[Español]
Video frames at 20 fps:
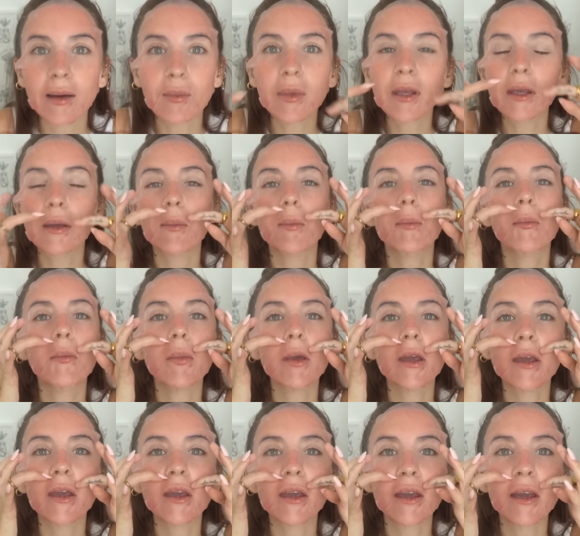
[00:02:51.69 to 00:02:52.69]
a mí
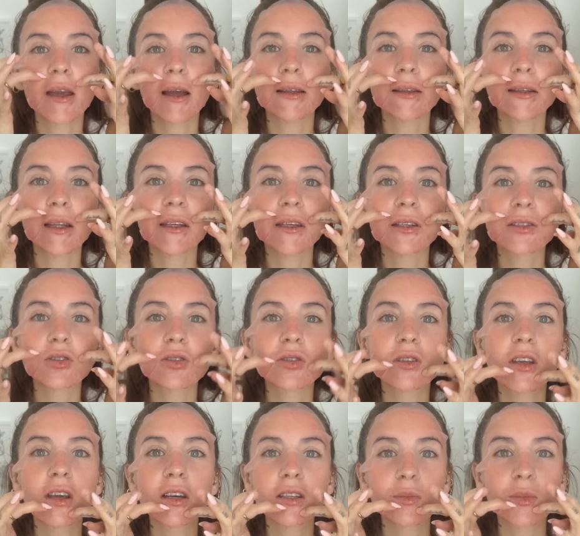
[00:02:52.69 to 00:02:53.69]
me encanta y estos
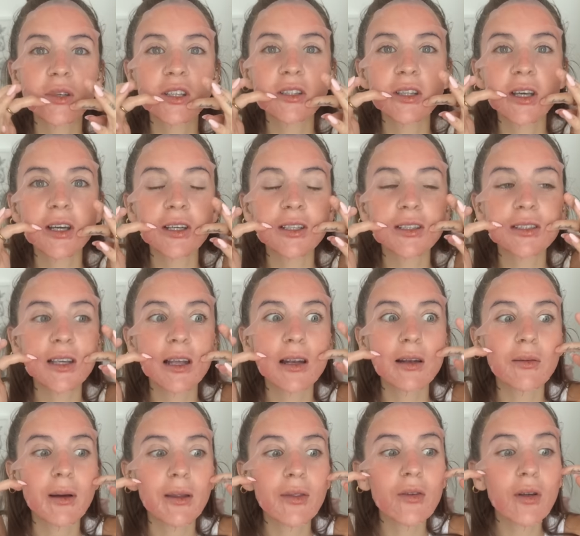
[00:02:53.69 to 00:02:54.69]
días me está
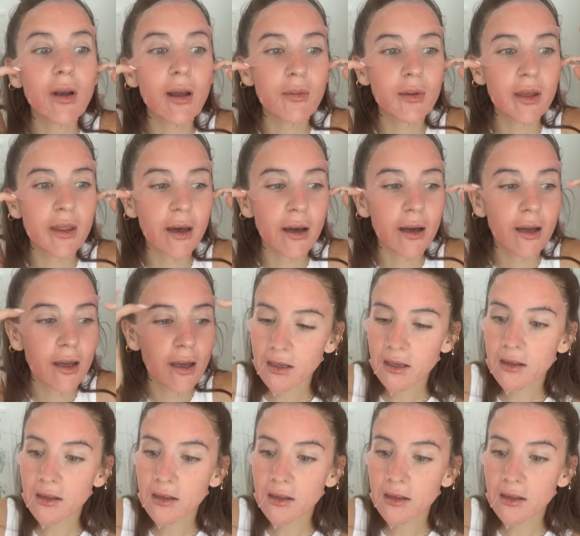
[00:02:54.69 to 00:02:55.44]
salvando la vida.